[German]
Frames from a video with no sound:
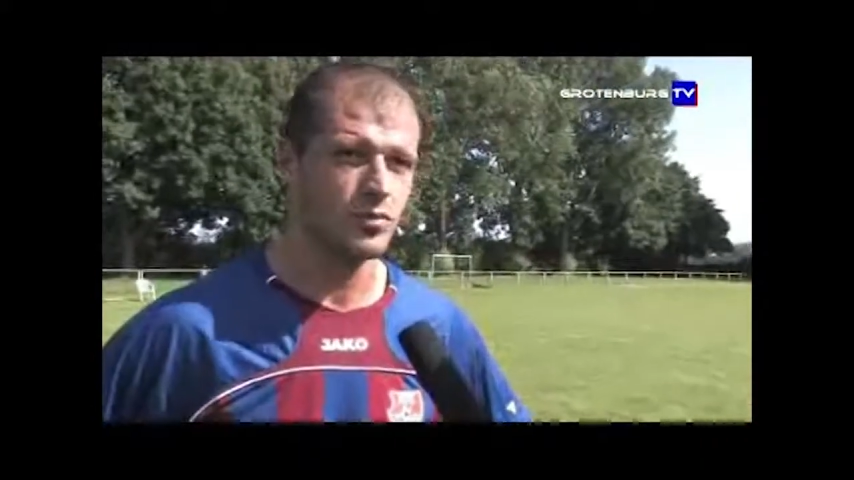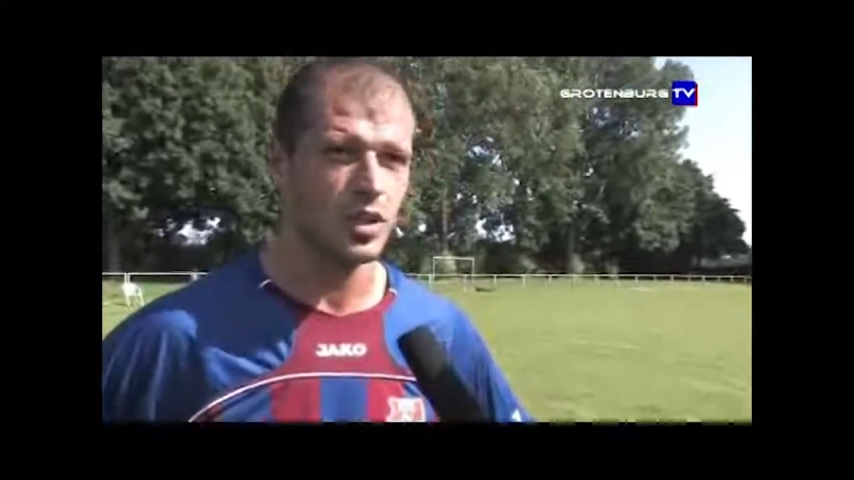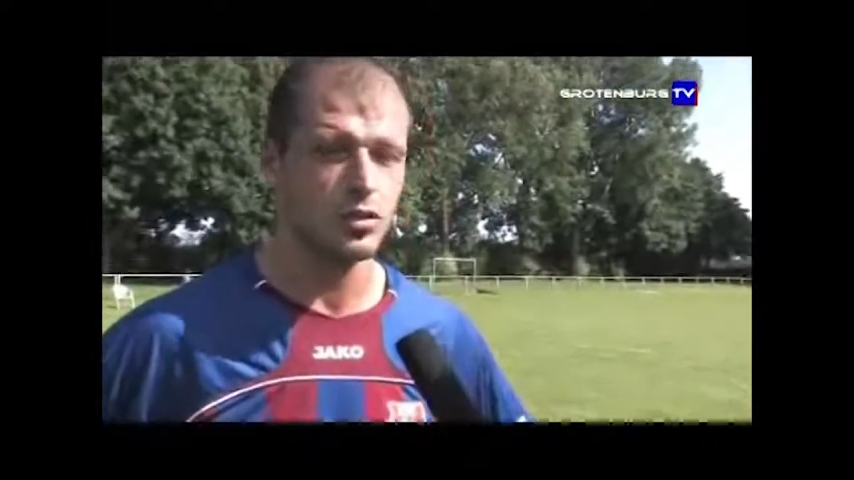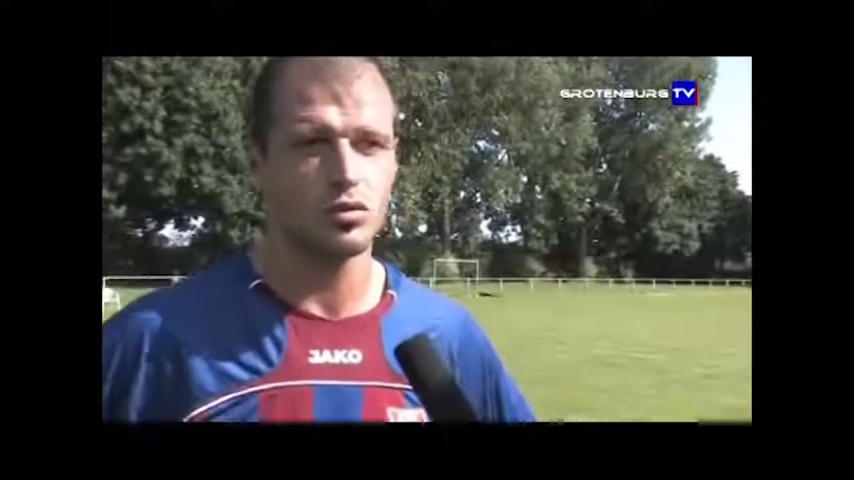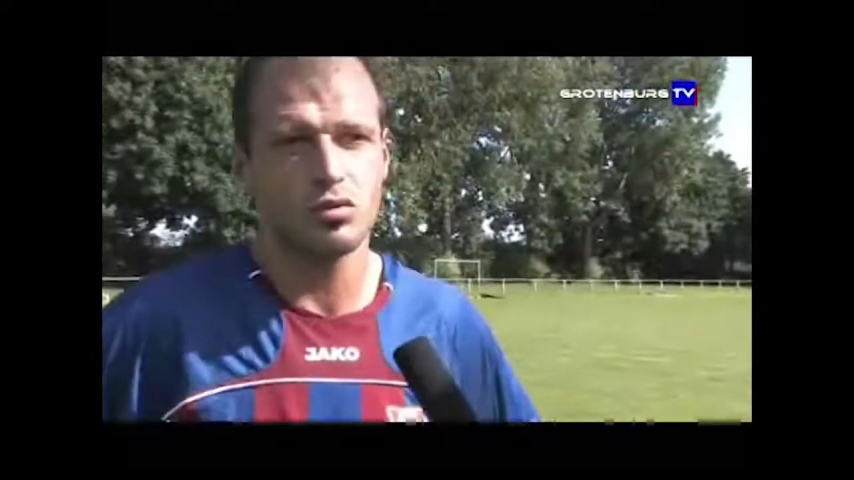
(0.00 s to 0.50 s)

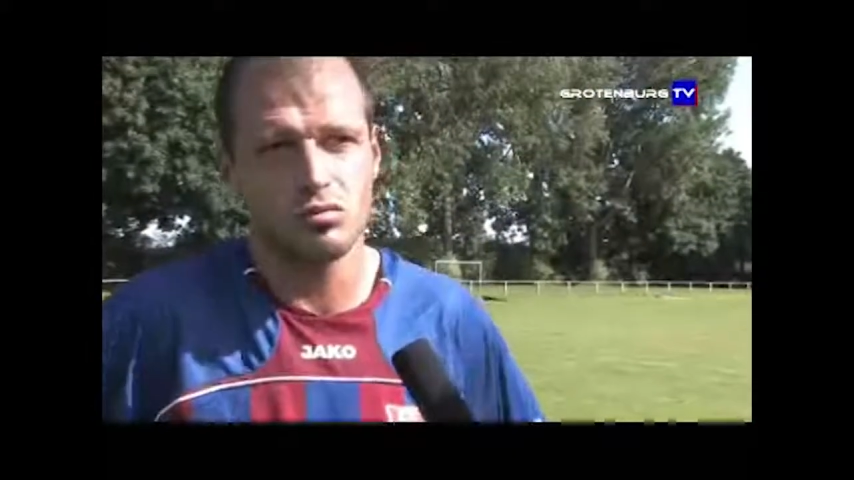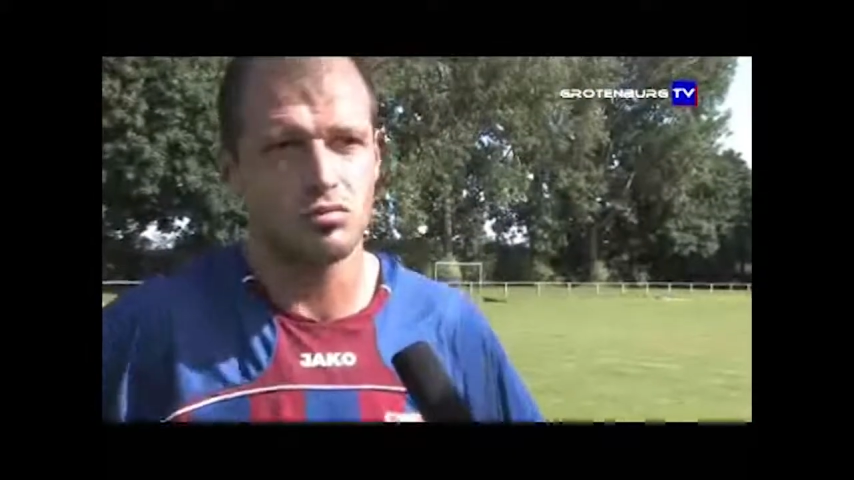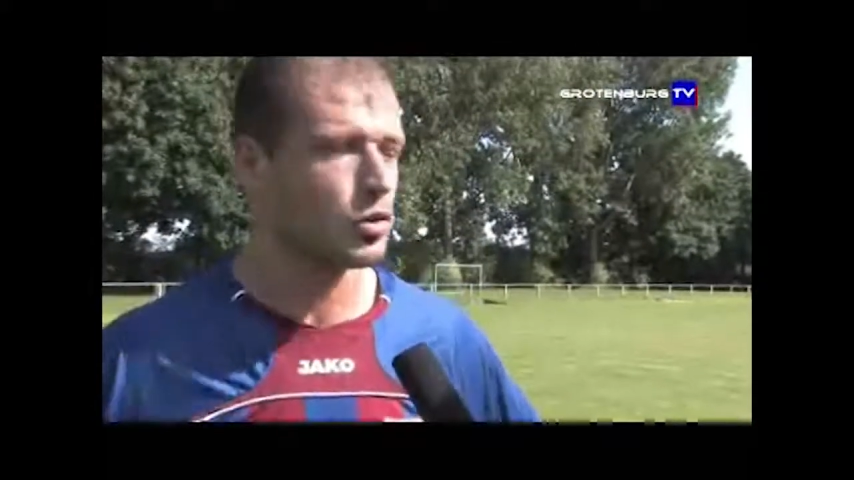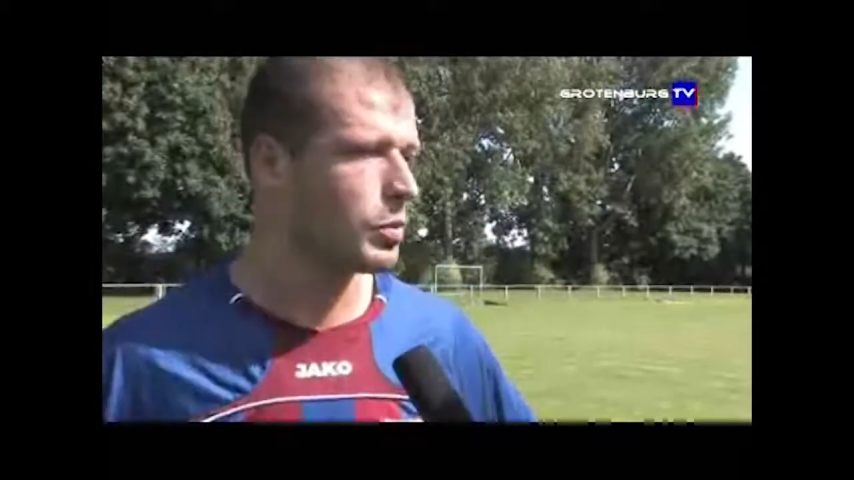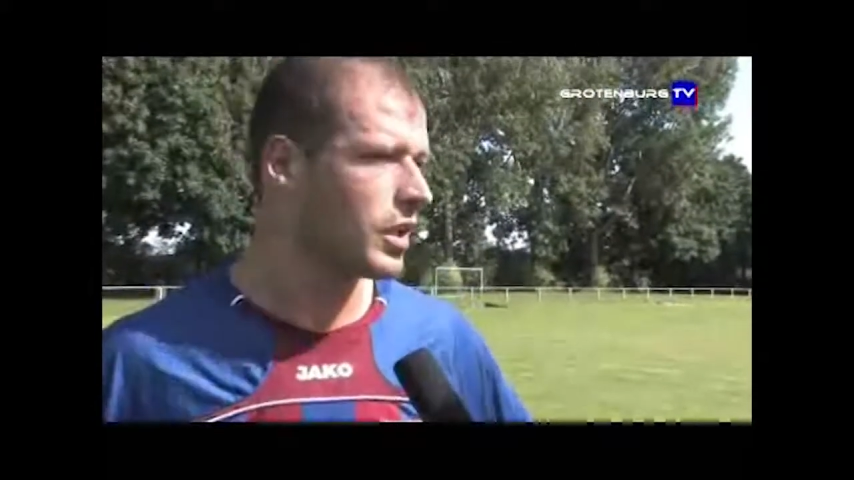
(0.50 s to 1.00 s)
also
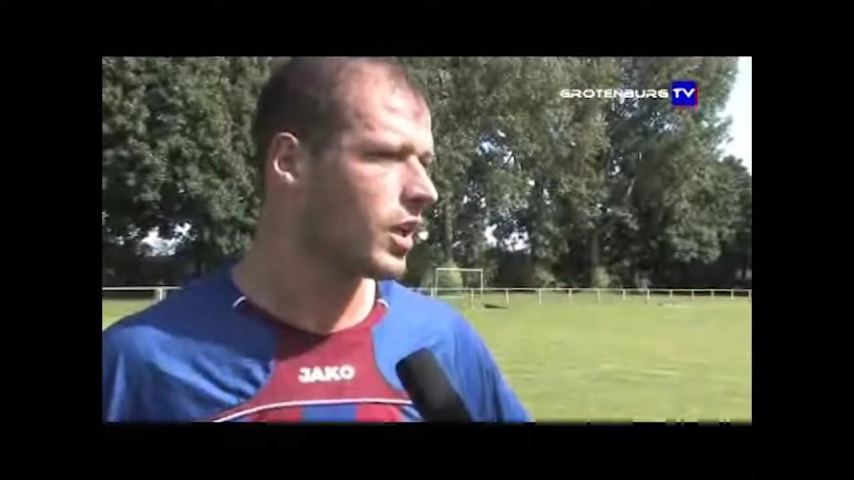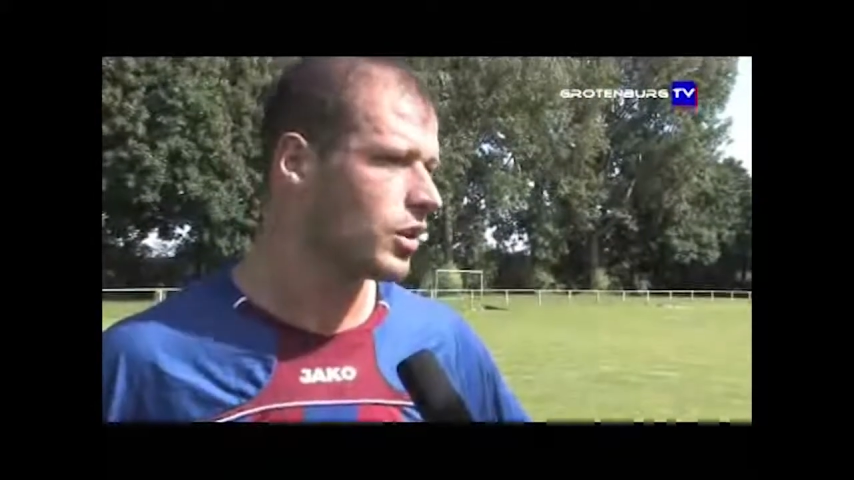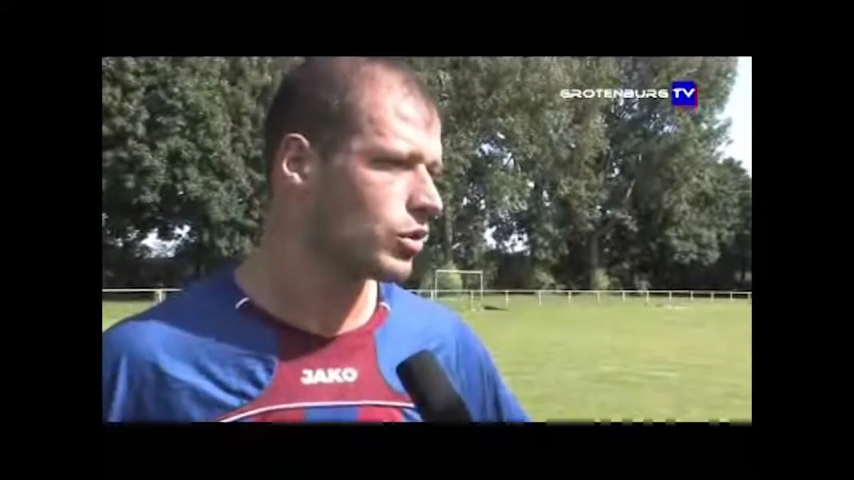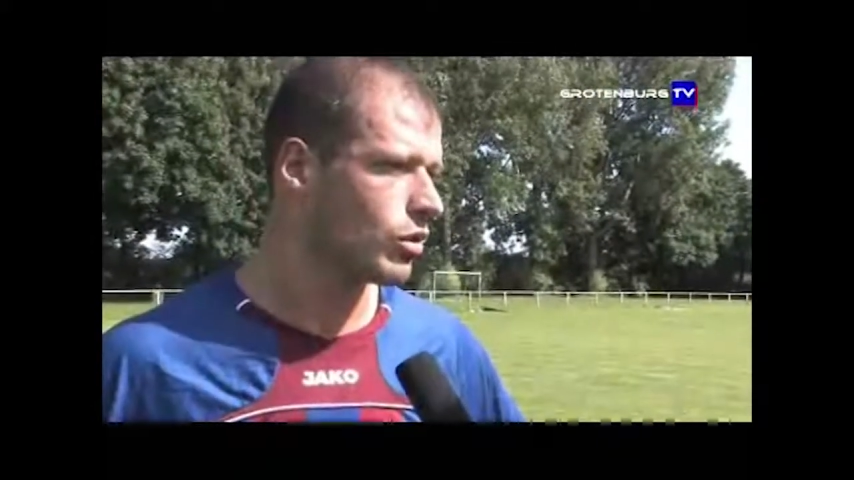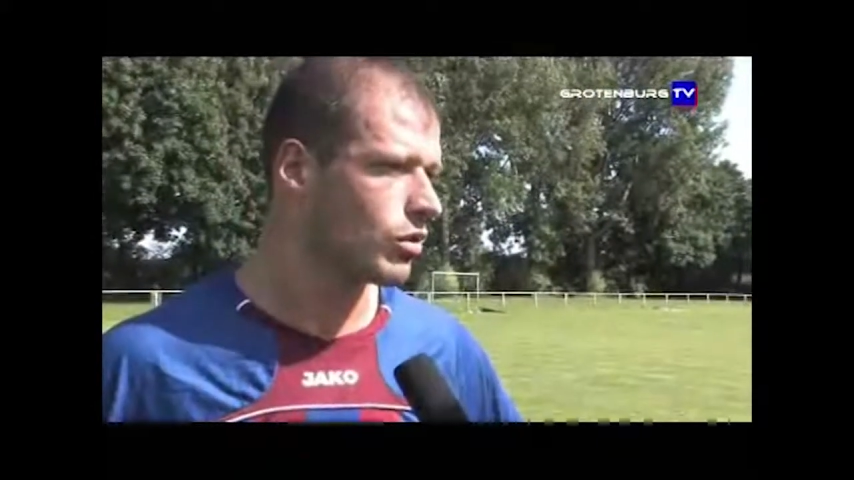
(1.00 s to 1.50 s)
spielen
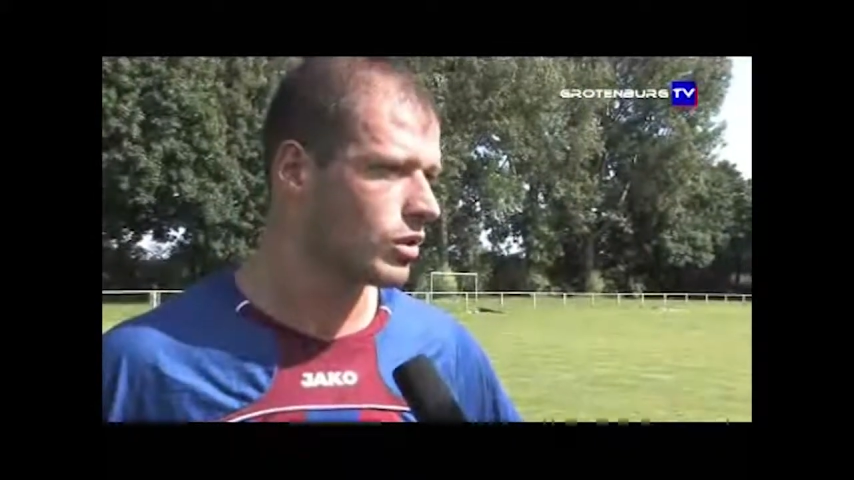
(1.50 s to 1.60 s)
kann ich doch.